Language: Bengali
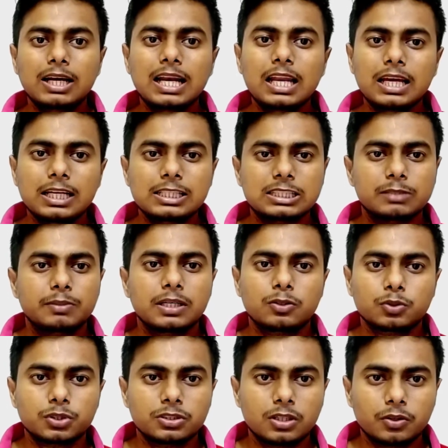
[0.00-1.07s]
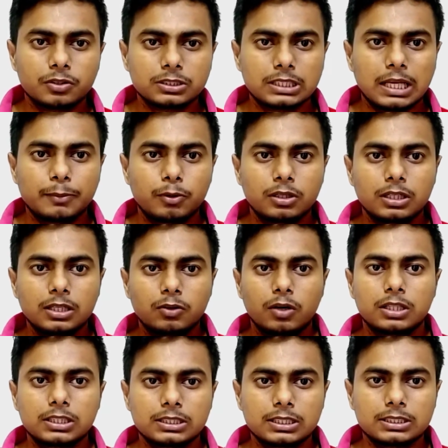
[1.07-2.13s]
ইলিগেল হিসেবে ঘোষিত করছে এবং
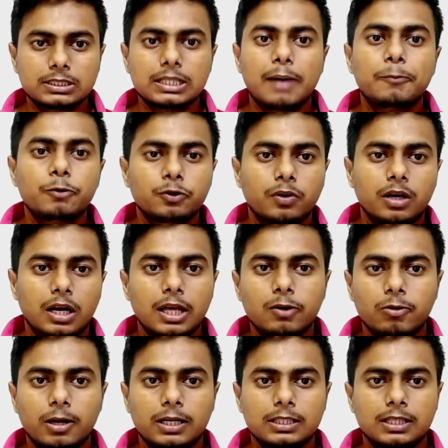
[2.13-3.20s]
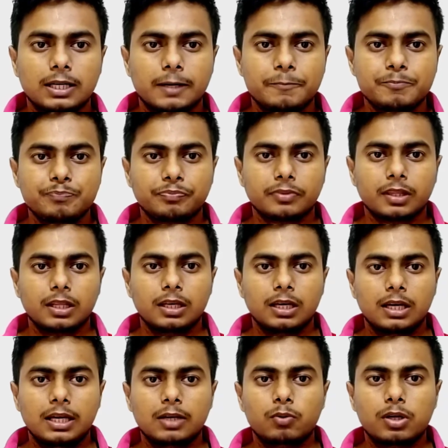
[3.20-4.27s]
এগুলাতে সাপোর্ট করে না এগুলাকে তারা
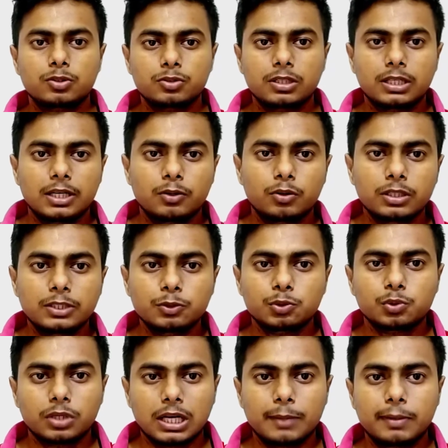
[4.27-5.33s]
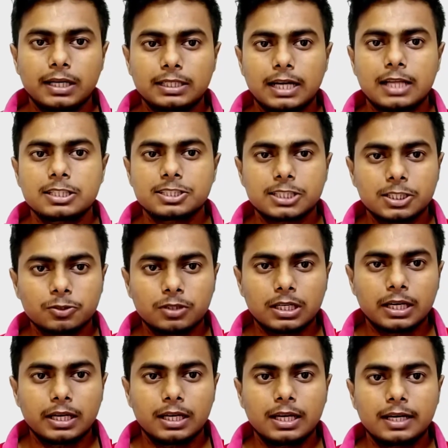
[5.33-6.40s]
এগুলো যদি কেউ ইউজ করে বা ট্রানজেকশান
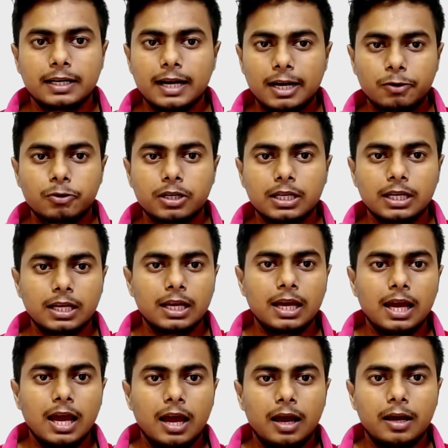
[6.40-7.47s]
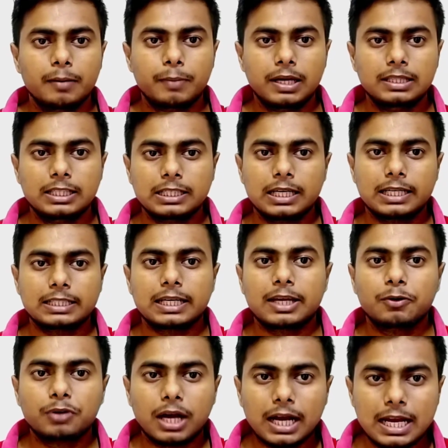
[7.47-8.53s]
করে ট্রেড করে বা ইন থেকে
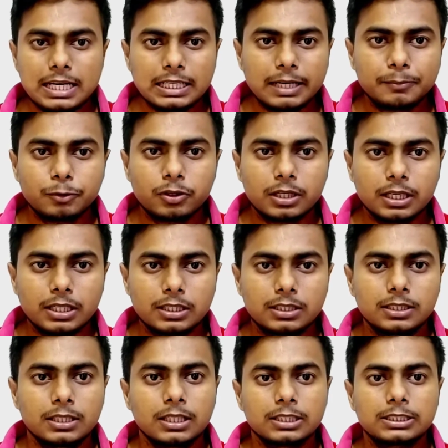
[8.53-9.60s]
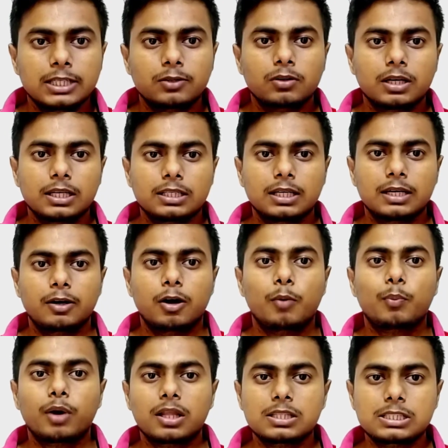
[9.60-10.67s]
কেউ টাকা ইনকাম করে সেগুলোকে
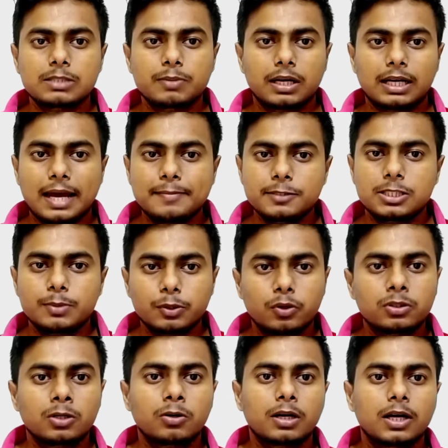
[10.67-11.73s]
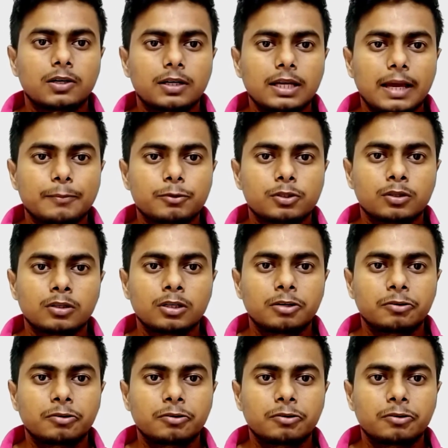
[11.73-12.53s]
অপরাধ হিসেবে ক্রাইম হিসেবে গণ্য করা হয় এবং